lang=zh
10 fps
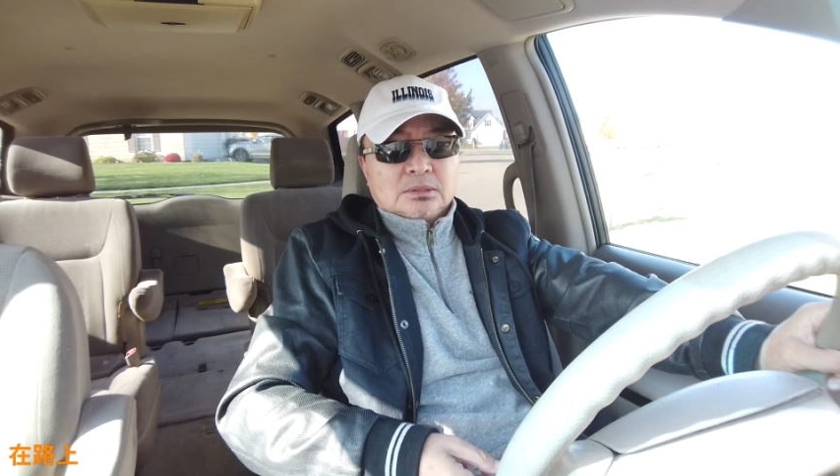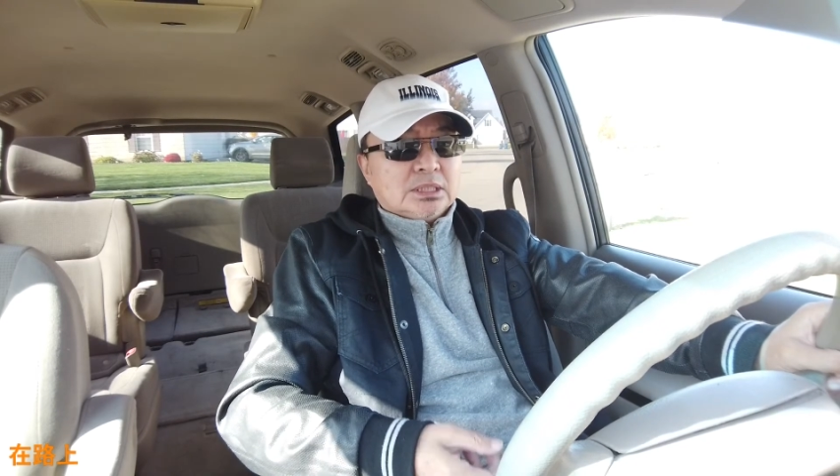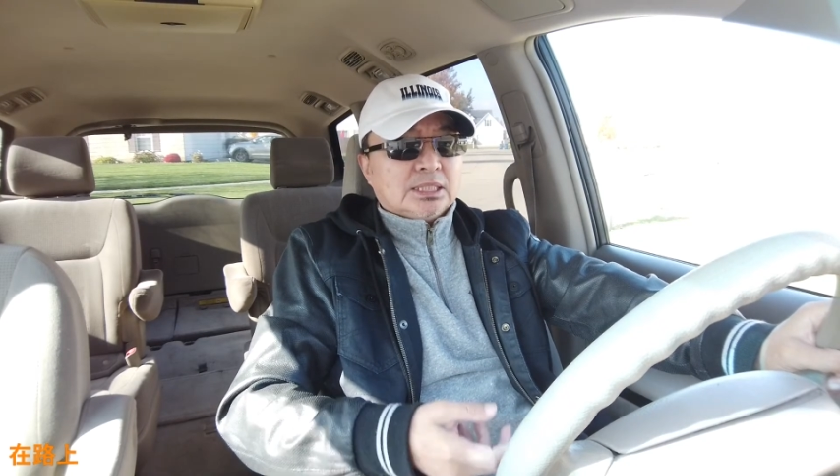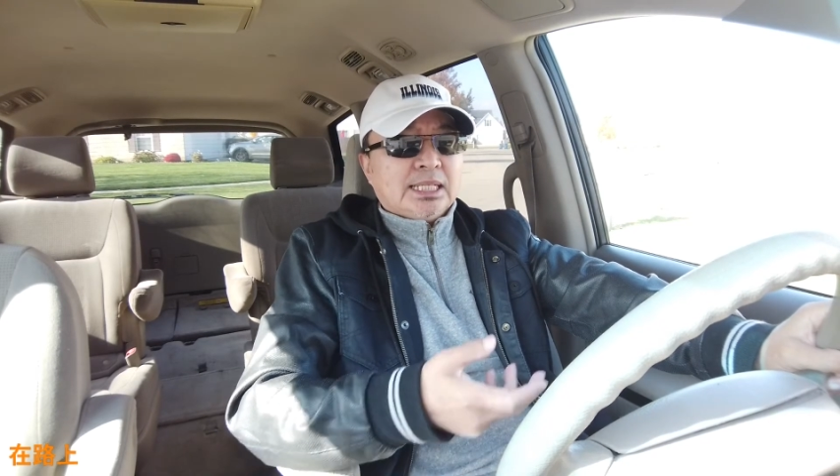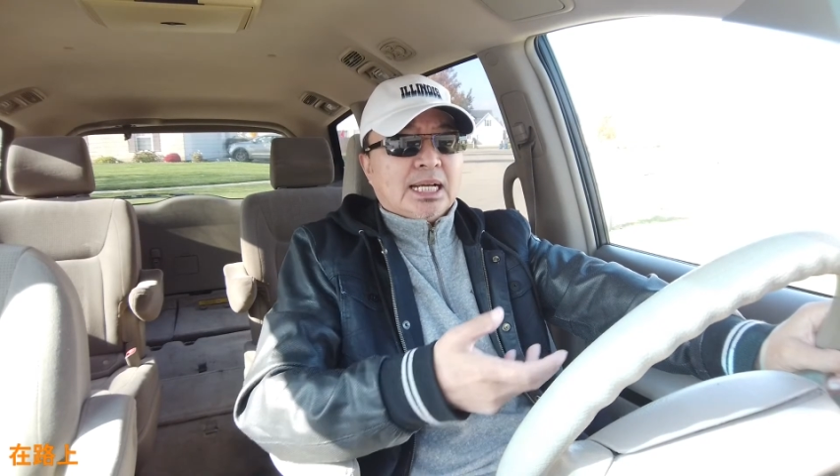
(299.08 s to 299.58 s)

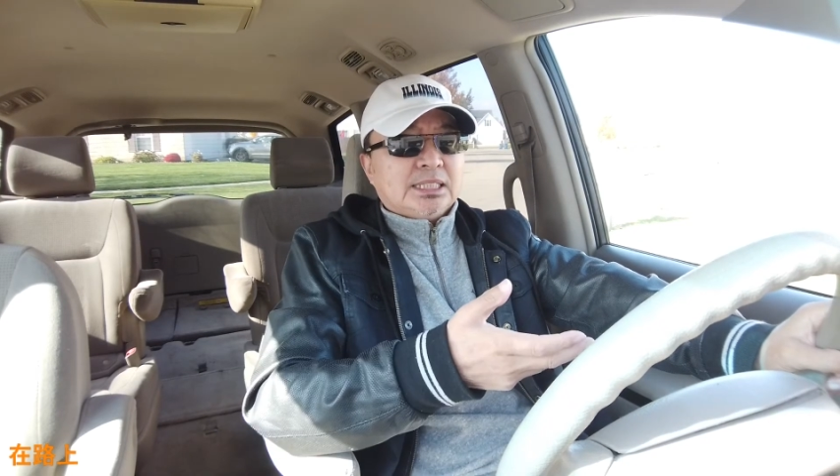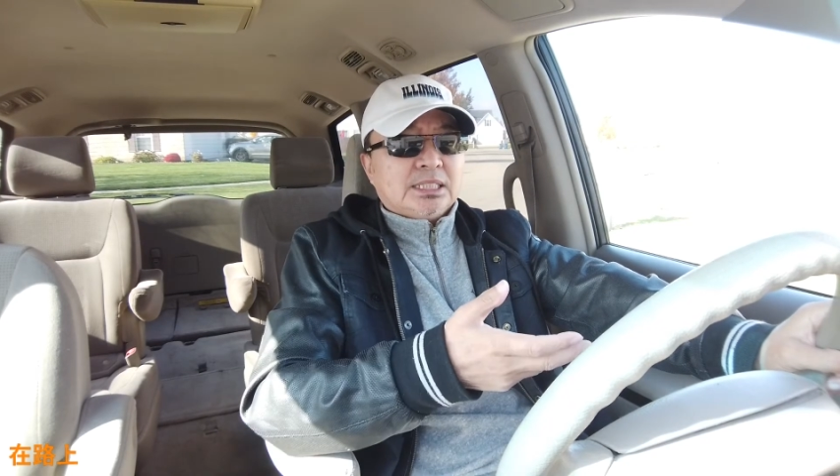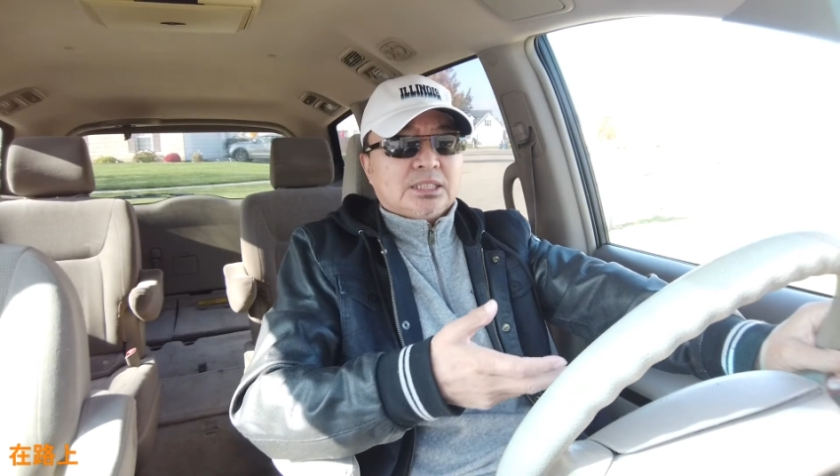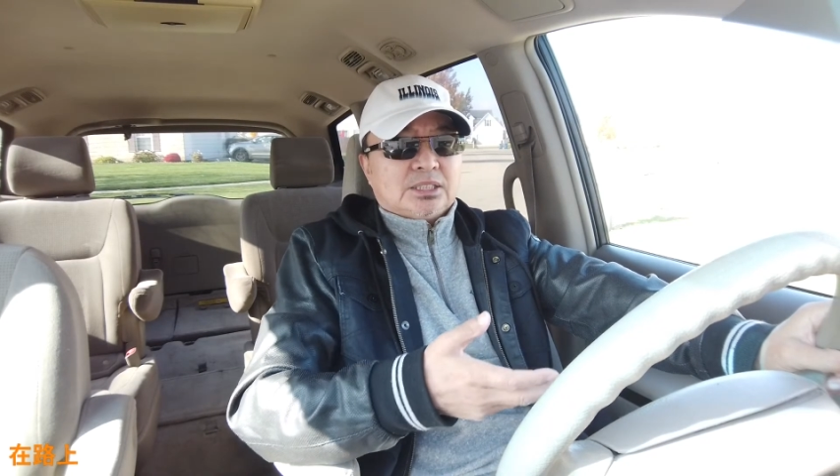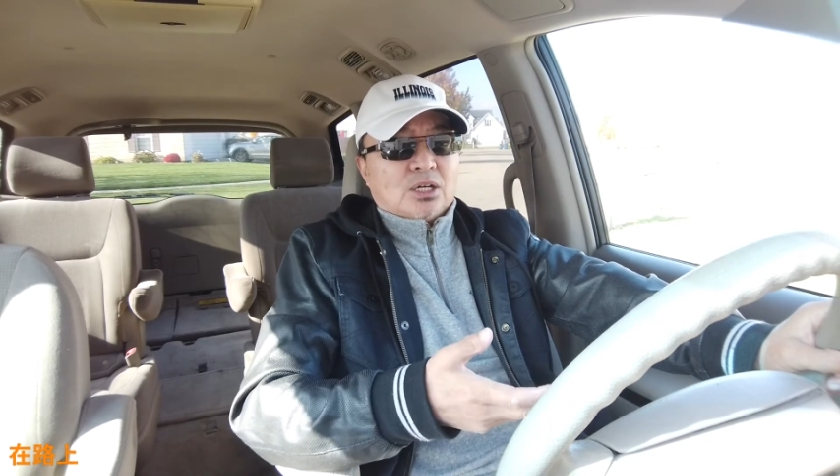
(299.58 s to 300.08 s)
一个亚
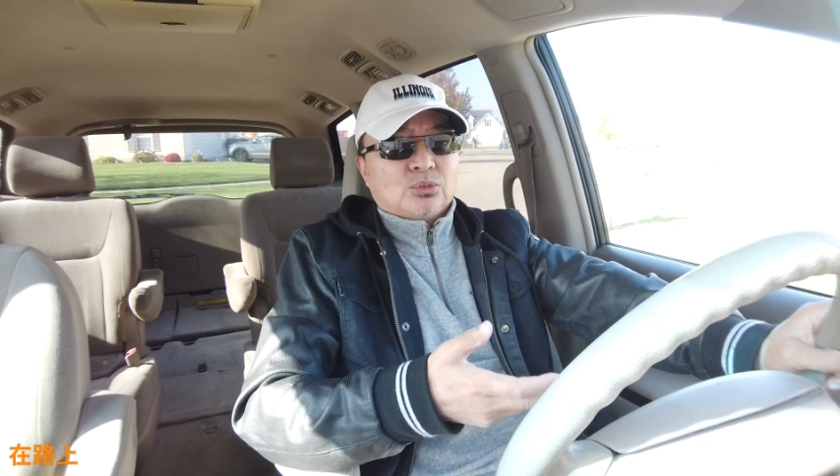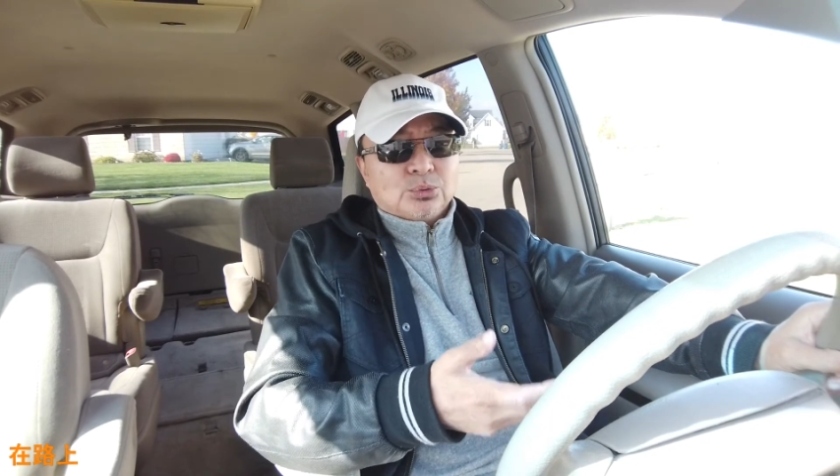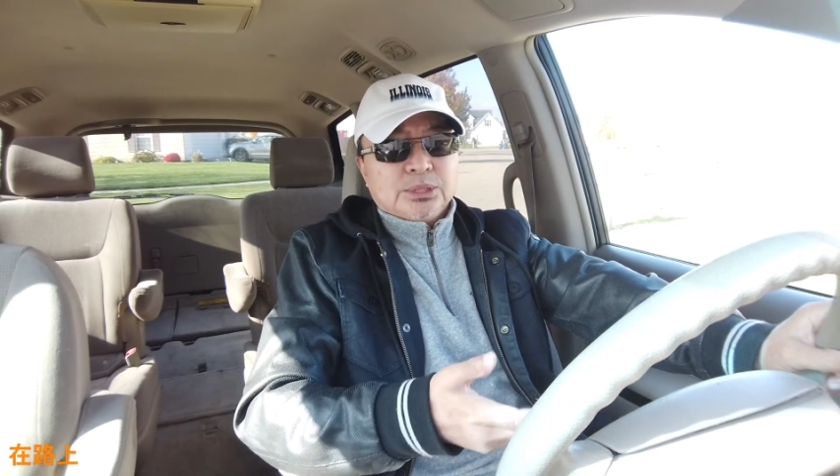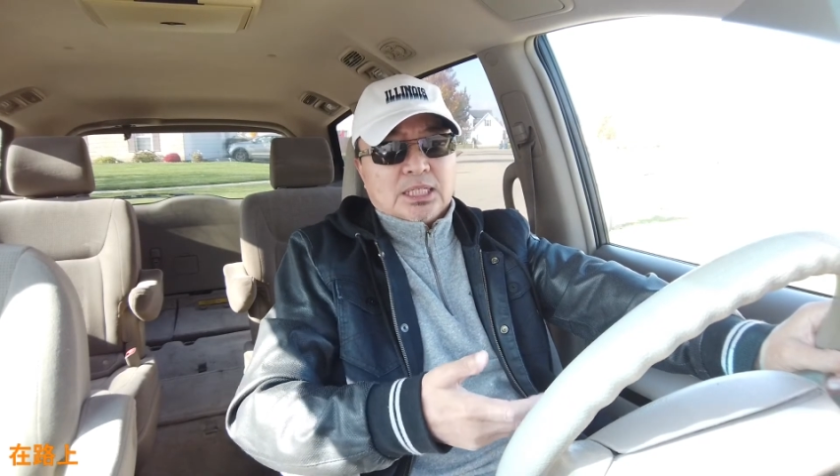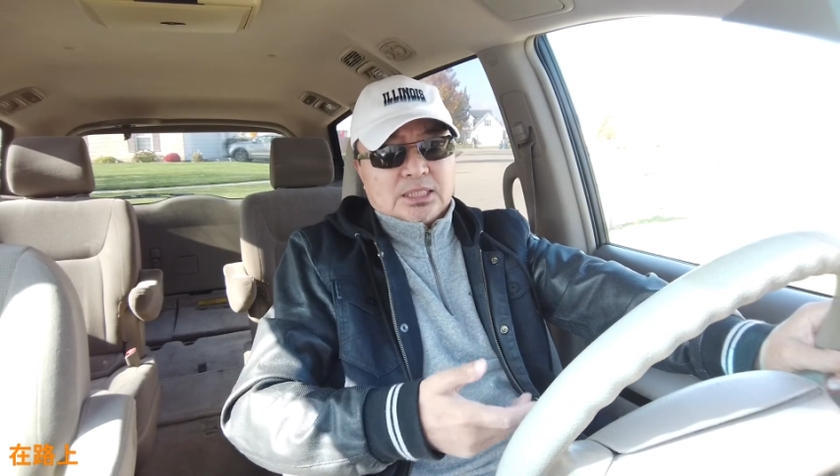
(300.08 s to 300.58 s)
裔的小
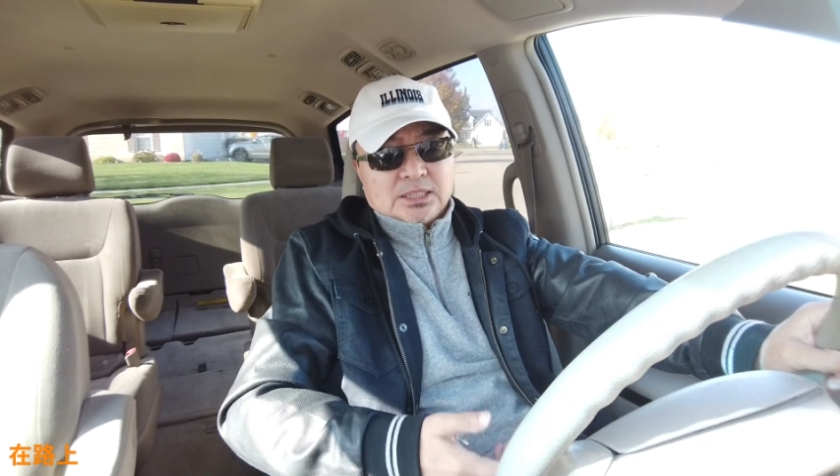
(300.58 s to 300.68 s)
姑娘，